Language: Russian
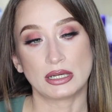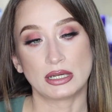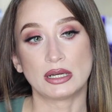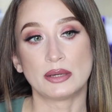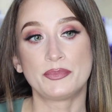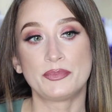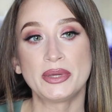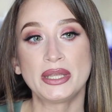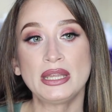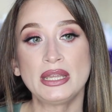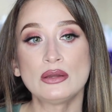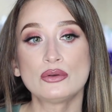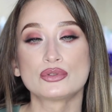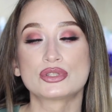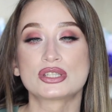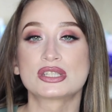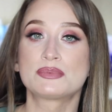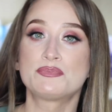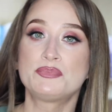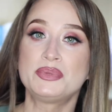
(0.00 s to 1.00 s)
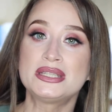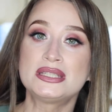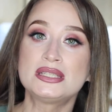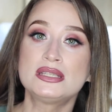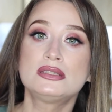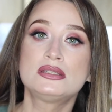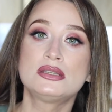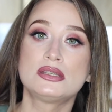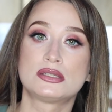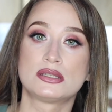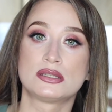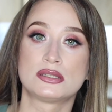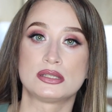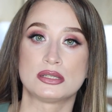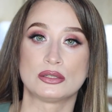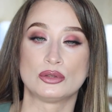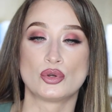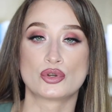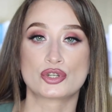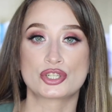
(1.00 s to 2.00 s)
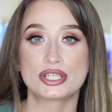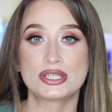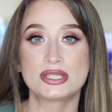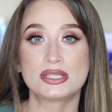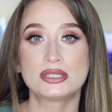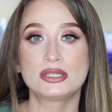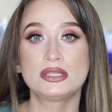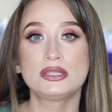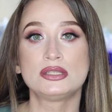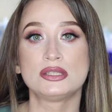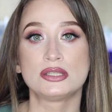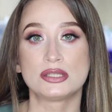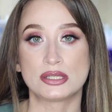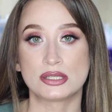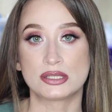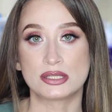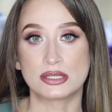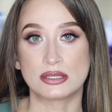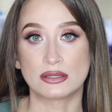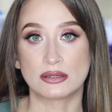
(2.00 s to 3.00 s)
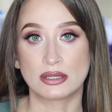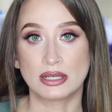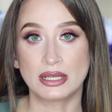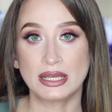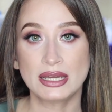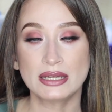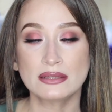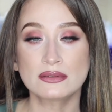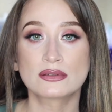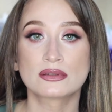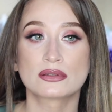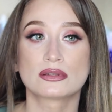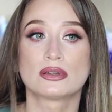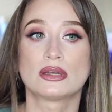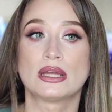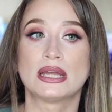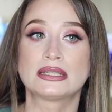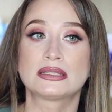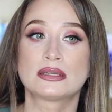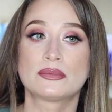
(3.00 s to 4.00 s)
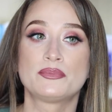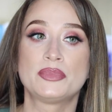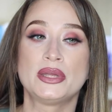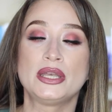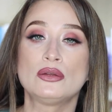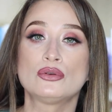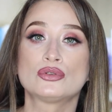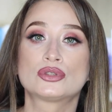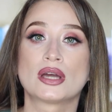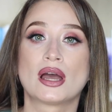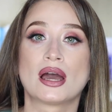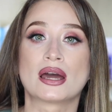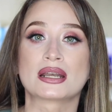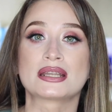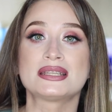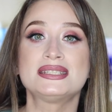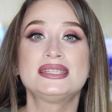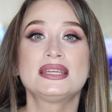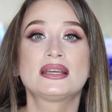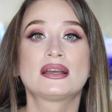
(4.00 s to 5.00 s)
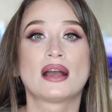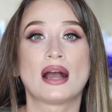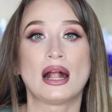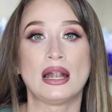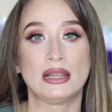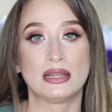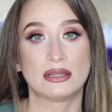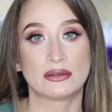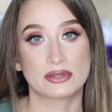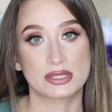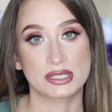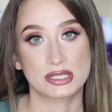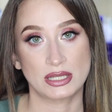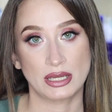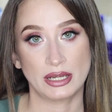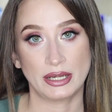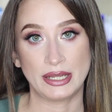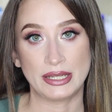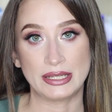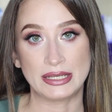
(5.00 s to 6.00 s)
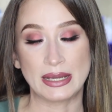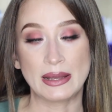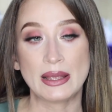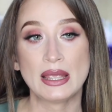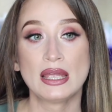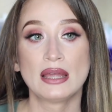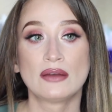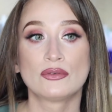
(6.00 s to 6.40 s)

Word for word: а, период с 50 до 60 лет – это период радикального старения.